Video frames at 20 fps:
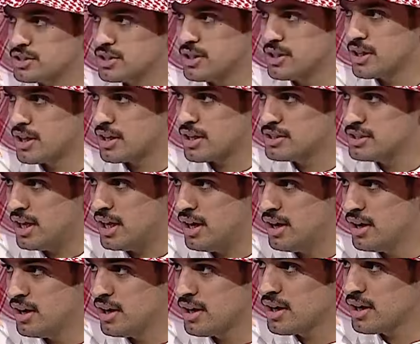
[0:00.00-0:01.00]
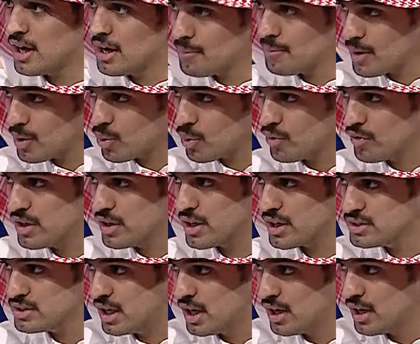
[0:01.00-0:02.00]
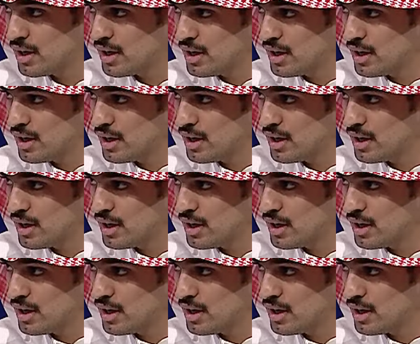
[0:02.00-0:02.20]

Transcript: صديق الرجال قال معروفي يا رجال